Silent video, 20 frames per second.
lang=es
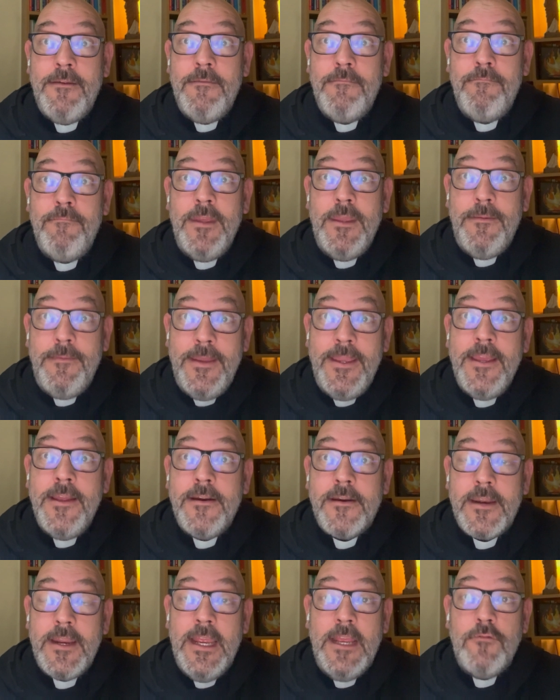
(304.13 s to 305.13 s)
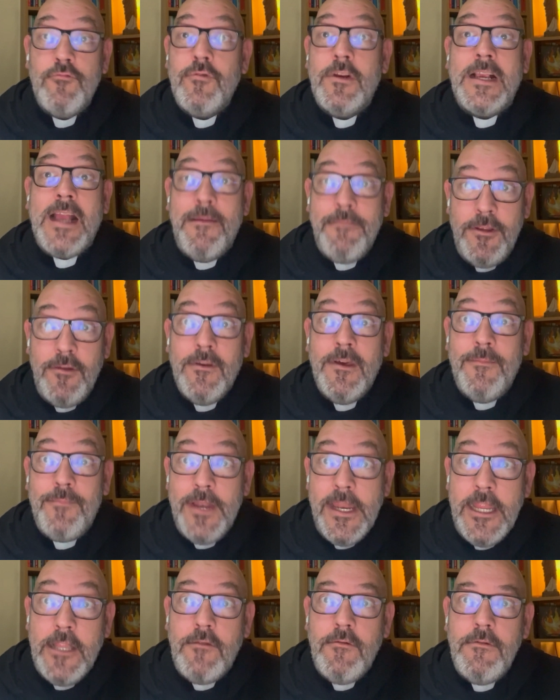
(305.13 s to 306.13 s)
vivir un camino de
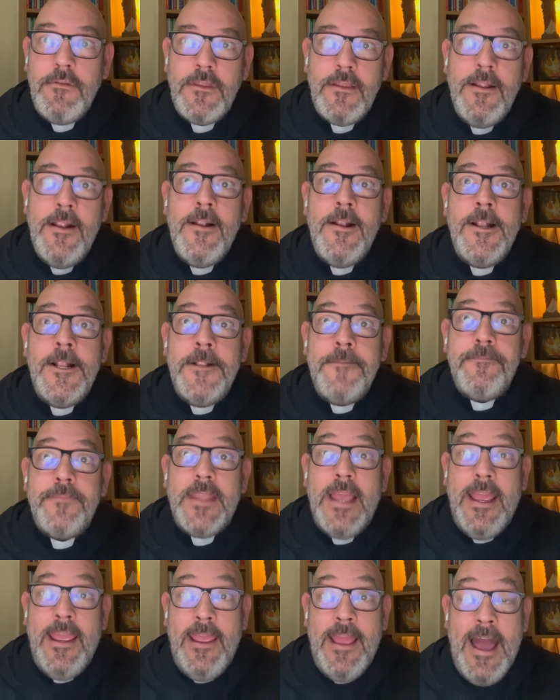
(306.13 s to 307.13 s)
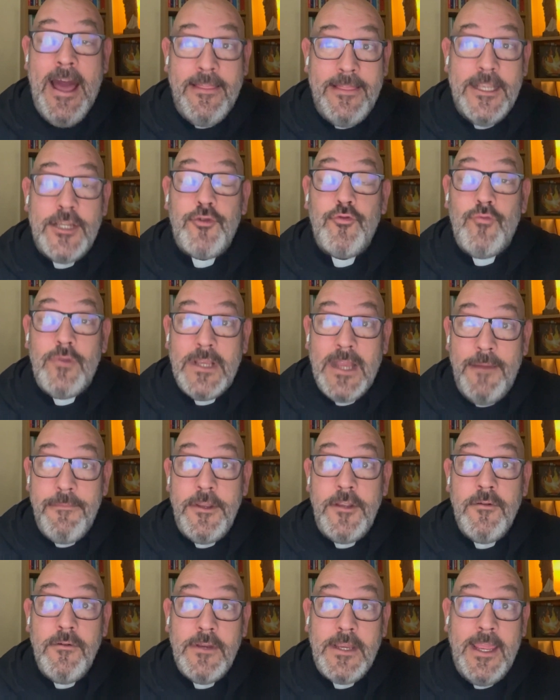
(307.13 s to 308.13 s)
plenitud, haces un
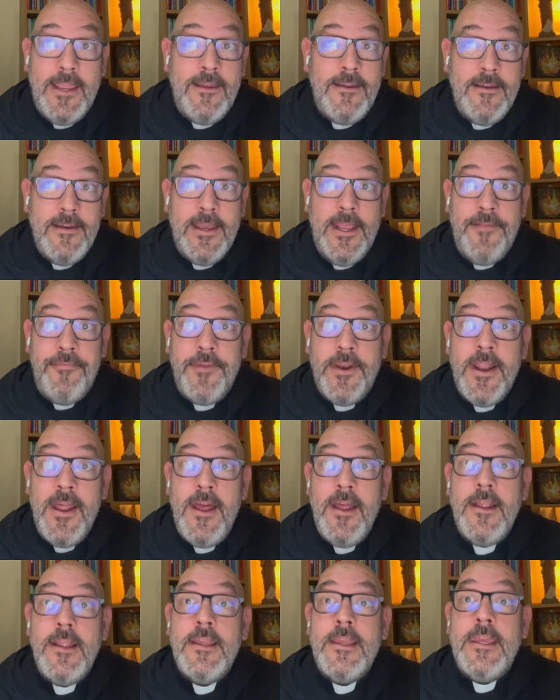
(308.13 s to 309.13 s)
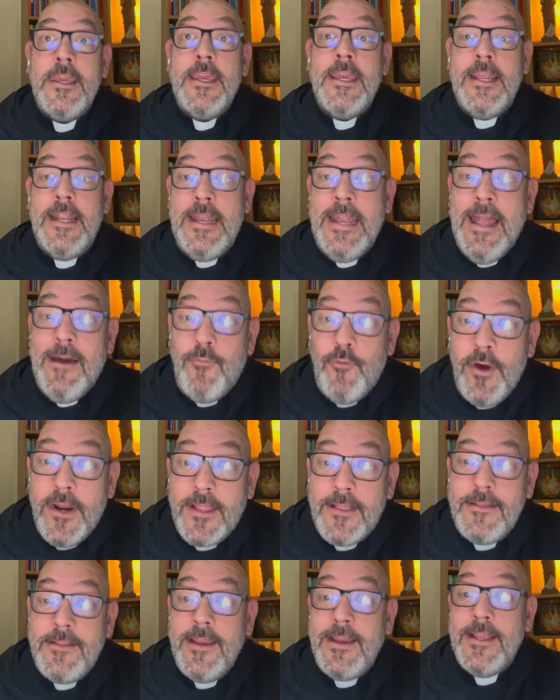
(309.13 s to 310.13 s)
camino que engendra la
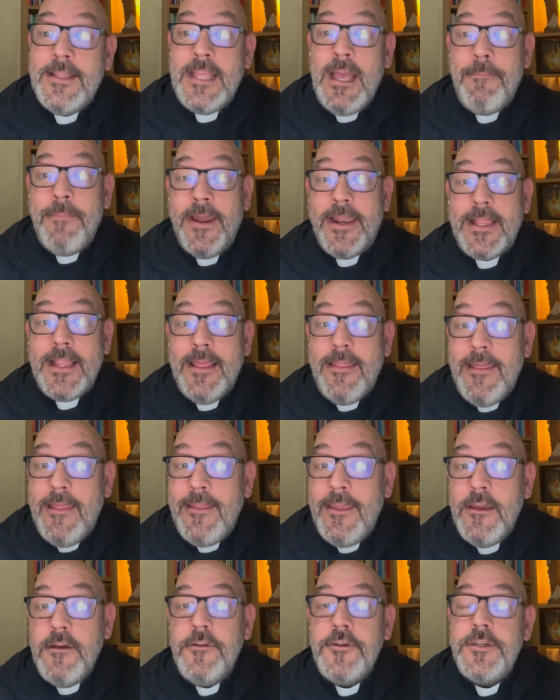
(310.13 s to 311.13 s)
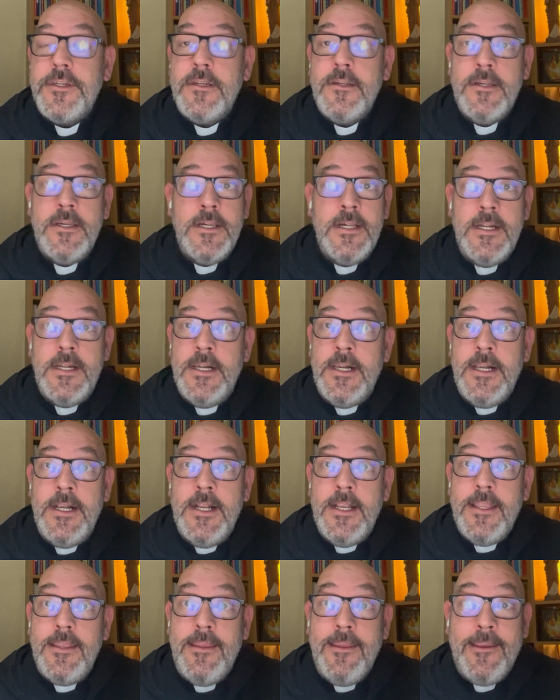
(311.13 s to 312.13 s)
muerte que te aparta de Dios
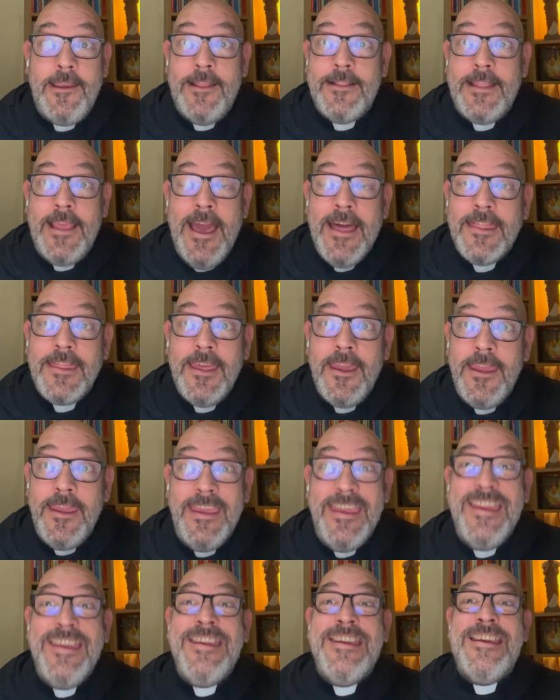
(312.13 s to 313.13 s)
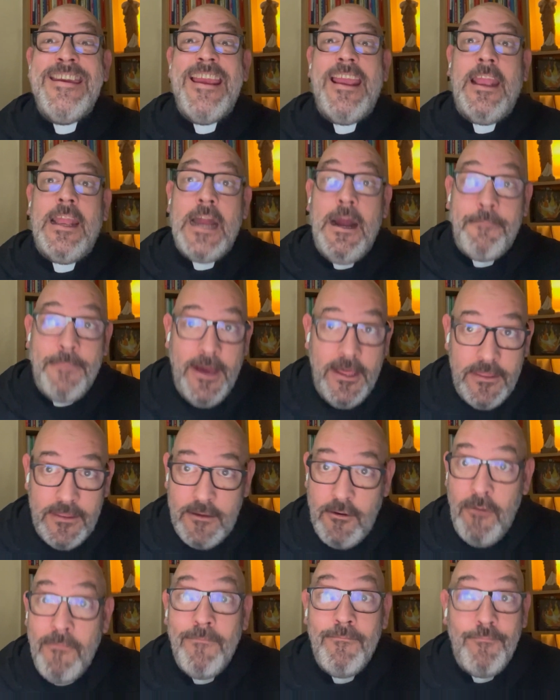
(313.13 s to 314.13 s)
y que te hace incapaz
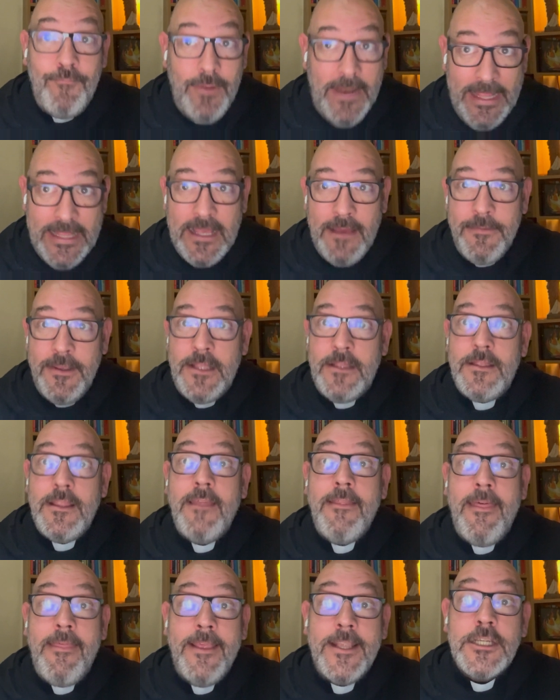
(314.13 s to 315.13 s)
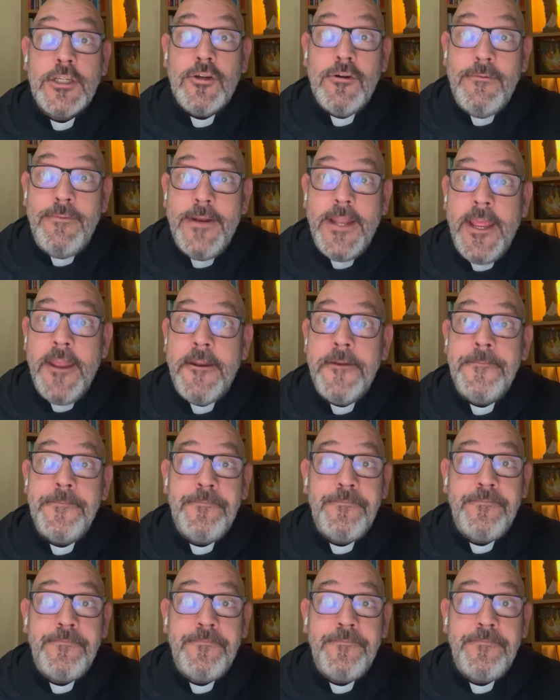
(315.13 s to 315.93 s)
completamente de descubrir